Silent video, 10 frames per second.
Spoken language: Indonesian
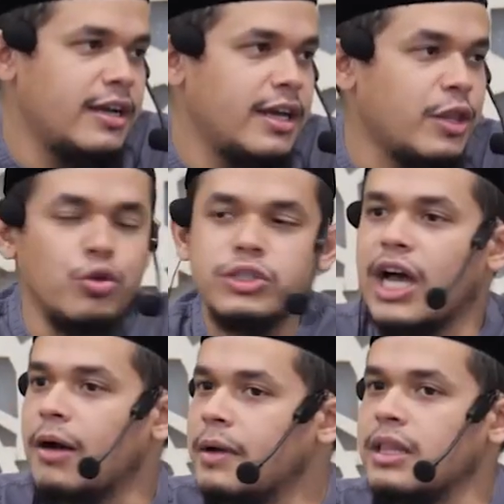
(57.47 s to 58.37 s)
itu
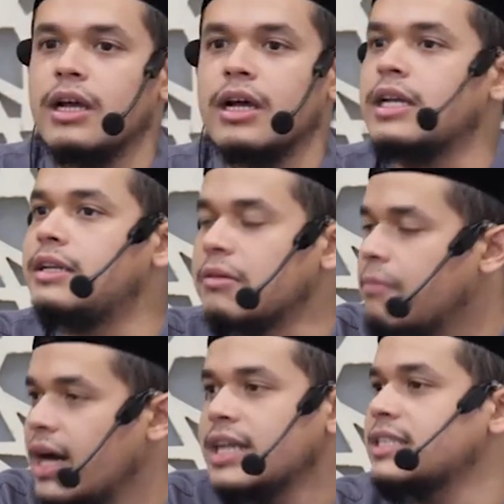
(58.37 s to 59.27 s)
sahabat gedek
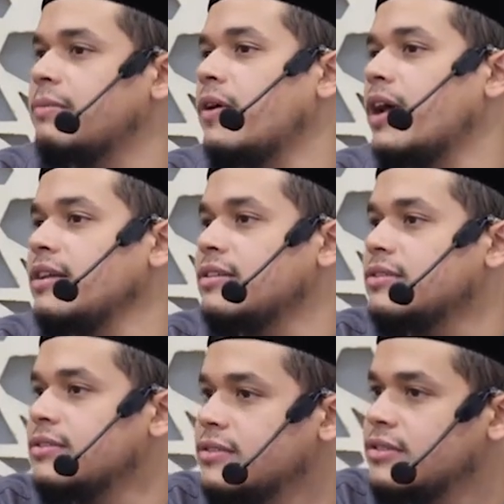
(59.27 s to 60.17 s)
banget sama orang itu.
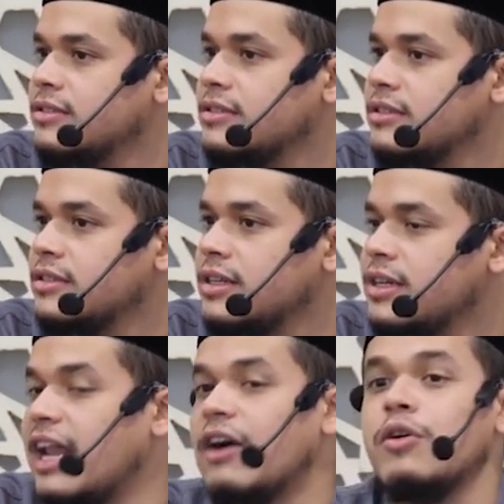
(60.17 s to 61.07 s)

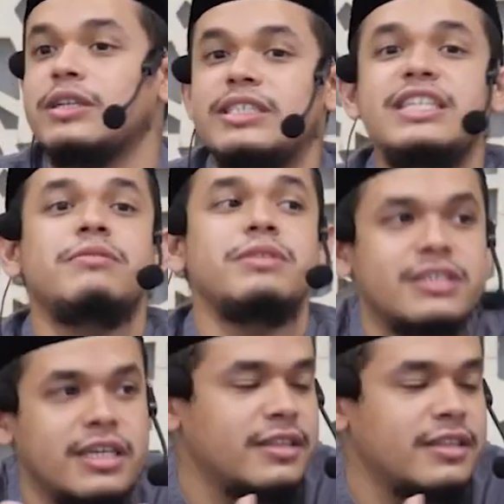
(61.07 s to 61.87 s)
Lah kok kencing di masjid?